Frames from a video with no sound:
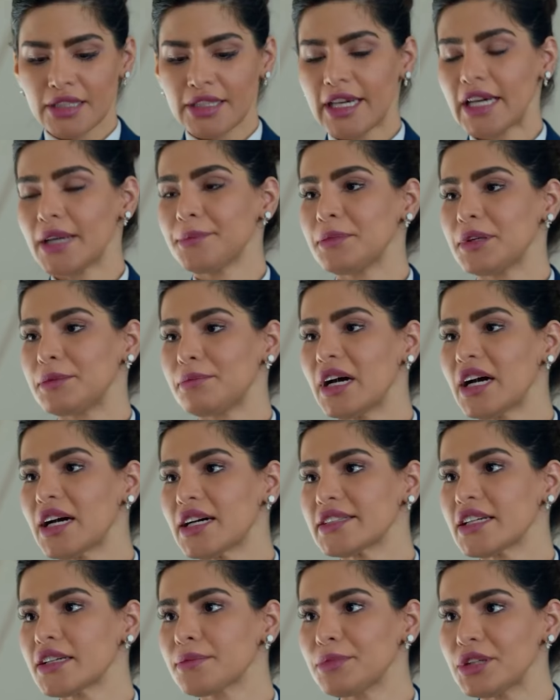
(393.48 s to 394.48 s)
يا عمي
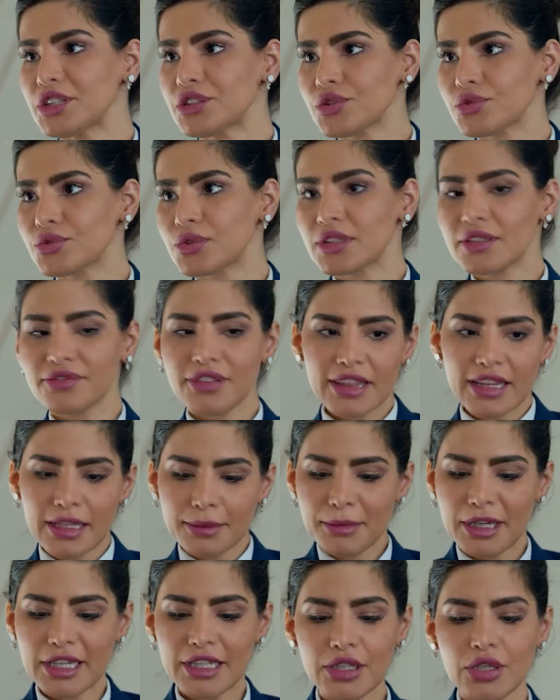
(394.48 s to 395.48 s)
مقعدك بيتو
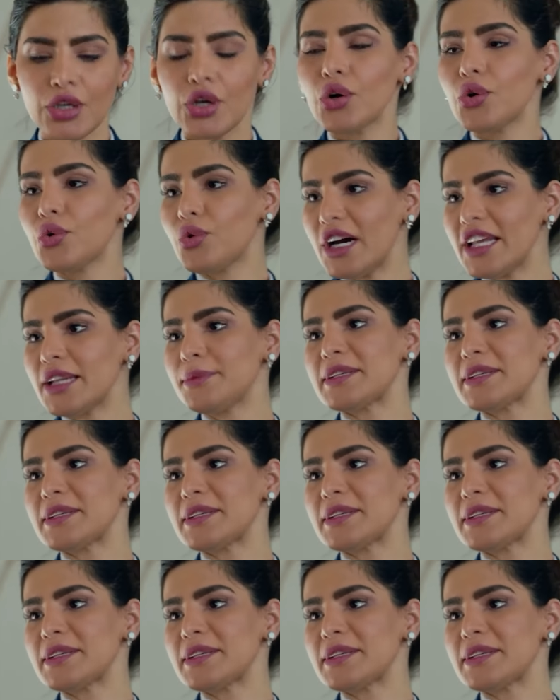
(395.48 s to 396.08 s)
تفضل معي وأنا